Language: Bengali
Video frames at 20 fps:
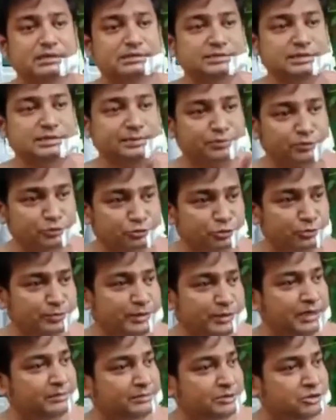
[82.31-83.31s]
যে প্রথমে
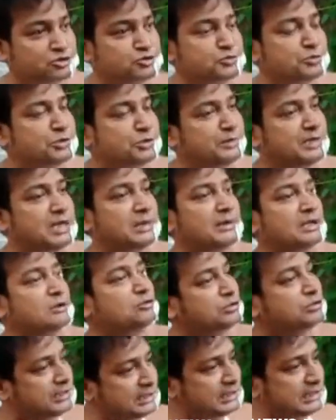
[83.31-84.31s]
বৃহস্পতিবার আমরা
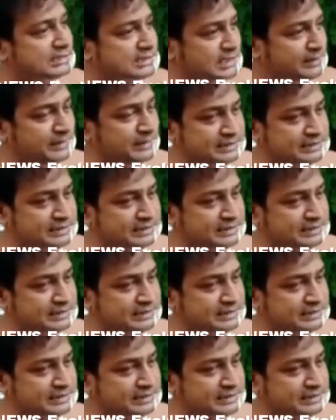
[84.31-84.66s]
ঘুরতে গিয়েছিলাম